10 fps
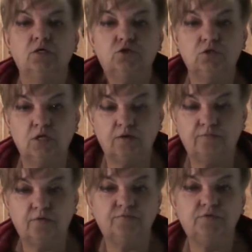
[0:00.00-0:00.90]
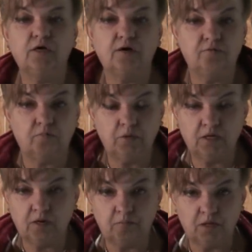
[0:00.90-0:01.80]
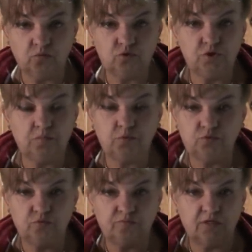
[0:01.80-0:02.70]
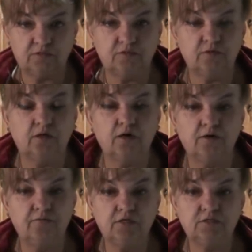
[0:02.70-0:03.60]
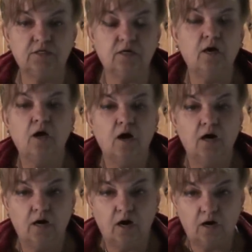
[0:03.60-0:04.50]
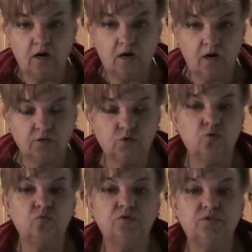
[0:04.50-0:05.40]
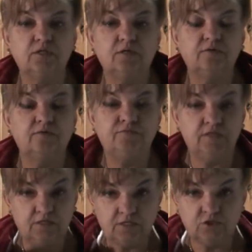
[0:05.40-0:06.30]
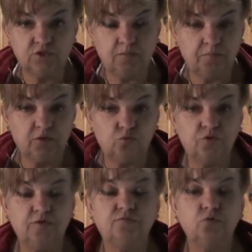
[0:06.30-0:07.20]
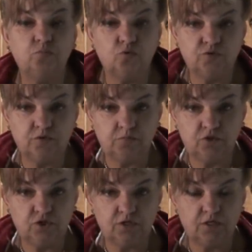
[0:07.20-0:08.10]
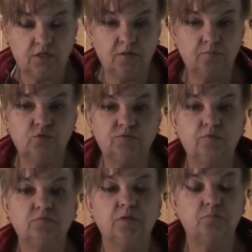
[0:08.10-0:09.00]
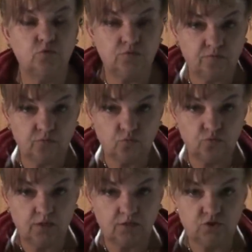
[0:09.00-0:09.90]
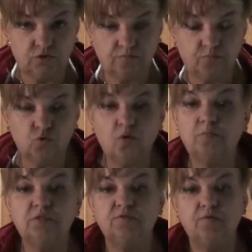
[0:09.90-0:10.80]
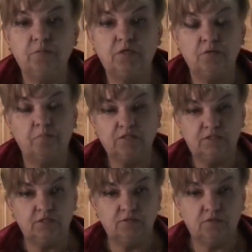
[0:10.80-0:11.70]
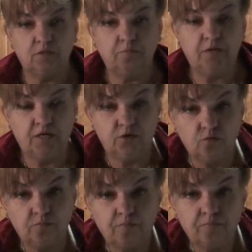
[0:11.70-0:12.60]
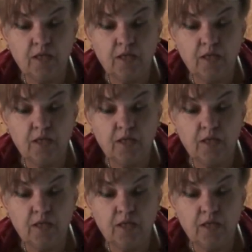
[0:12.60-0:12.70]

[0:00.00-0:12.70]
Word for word: Желаю вам всякого благополучия. Пусть у вас, как говорится, а, откроются все денежные потоки, все будет замечательно, и пусть вам сопутствует удача. Но мы с вами непосредственно перейдем к